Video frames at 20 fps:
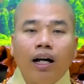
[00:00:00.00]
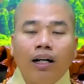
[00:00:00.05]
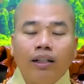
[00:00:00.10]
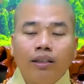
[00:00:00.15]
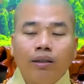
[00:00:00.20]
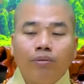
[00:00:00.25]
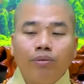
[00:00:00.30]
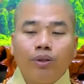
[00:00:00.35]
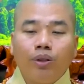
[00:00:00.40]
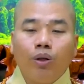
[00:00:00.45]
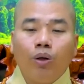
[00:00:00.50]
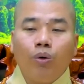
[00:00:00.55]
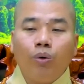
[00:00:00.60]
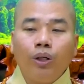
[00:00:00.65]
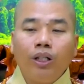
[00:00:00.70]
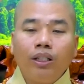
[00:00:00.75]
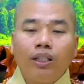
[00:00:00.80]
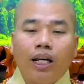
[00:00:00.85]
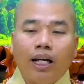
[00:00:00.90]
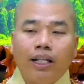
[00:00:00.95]
ở trong chùa
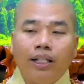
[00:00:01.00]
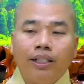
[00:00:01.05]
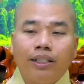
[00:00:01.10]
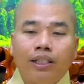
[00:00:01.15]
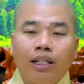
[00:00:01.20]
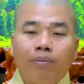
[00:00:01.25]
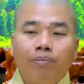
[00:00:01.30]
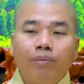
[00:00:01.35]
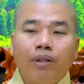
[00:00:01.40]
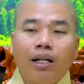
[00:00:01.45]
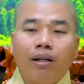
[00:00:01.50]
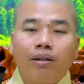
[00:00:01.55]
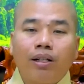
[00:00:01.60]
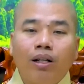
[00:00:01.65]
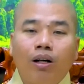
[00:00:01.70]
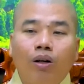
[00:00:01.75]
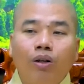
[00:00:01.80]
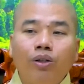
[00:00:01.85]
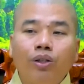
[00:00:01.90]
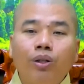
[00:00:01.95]
quý thầy sắp ra
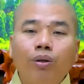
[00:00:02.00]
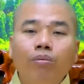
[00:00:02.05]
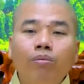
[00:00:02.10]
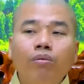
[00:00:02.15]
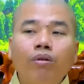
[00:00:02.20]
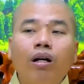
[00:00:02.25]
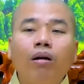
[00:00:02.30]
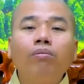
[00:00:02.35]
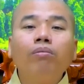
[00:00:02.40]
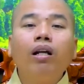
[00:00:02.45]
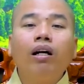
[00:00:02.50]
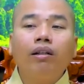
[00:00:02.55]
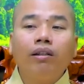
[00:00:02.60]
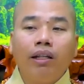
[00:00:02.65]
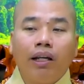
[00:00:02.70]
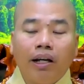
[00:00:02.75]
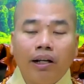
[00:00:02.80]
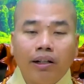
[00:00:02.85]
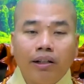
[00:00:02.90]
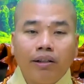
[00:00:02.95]
cái hội chúng không đơn
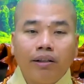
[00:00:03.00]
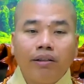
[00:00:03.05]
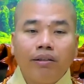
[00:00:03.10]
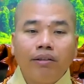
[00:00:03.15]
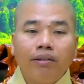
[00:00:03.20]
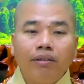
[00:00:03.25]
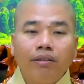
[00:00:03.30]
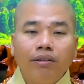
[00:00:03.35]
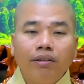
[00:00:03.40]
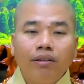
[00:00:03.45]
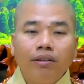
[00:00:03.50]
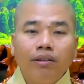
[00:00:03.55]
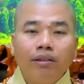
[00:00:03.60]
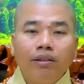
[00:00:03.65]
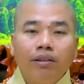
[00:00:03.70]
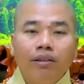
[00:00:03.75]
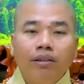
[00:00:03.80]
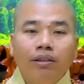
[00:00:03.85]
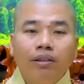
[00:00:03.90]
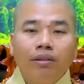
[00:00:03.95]
giản
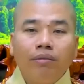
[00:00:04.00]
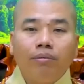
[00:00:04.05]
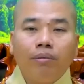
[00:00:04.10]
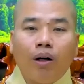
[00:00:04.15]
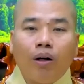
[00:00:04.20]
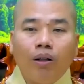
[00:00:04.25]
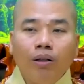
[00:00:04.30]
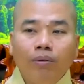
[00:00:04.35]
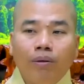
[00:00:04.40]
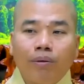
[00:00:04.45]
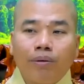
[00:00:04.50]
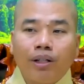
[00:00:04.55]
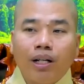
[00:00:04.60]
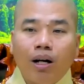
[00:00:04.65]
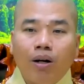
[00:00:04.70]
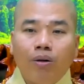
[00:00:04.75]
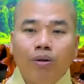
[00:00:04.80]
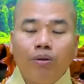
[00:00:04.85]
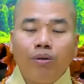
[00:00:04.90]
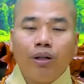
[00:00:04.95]
mỗi một
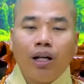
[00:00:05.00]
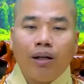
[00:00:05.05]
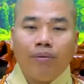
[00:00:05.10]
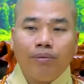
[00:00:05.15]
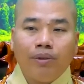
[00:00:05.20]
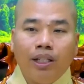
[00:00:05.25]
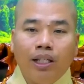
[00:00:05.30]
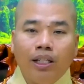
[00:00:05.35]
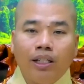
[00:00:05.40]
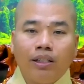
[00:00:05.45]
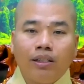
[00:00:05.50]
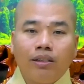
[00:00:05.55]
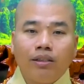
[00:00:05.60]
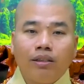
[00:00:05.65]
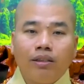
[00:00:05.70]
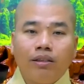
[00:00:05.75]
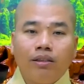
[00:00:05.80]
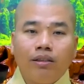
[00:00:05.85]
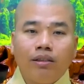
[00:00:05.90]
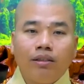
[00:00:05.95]
khâu làm việc
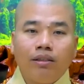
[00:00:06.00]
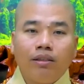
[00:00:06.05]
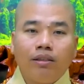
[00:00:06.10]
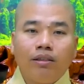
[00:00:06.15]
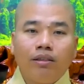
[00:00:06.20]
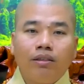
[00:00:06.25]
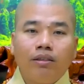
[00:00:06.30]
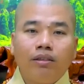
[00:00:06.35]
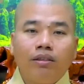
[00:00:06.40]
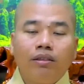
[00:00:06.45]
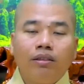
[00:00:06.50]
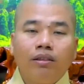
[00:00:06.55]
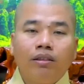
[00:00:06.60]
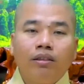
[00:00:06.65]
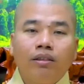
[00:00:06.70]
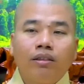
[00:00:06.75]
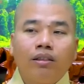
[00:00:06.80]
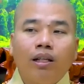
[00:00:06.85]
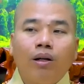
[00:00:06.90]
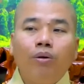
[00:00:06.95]

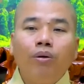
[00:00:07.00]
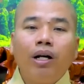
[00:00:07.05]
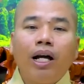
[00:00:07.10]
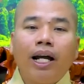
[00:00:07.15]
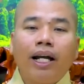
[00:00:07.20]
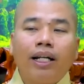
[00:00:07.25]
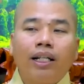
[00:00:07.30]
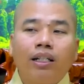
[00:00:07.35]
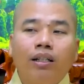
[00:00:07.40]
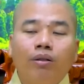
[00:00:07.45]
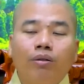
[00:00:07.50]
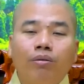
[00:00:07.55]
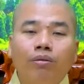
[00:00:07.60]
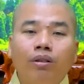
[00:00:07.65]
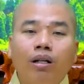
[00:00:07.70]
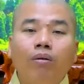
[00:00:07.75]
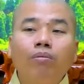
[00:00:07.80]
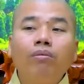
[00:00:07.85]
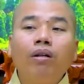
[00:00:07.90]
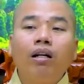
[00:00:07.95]
nấu ăn đồ cũng
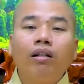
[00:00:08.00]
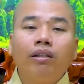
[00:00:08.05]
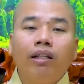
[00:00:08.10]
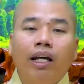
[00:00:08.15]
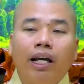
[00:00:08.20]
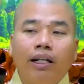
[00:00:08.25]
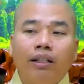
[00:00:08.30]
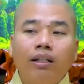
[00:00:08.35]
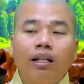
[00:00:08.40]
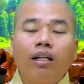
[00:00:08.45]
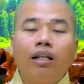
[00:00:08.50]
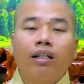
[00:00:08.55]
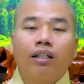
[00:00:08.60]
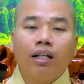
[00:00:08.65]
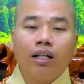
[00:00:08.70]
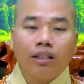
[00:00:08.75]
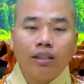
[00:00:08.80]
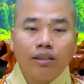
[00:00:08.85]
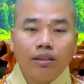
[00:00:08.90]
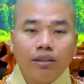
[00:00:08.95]
không đơn giản rất là
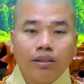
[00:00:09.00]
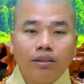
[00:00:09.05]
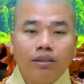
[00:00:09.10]
cực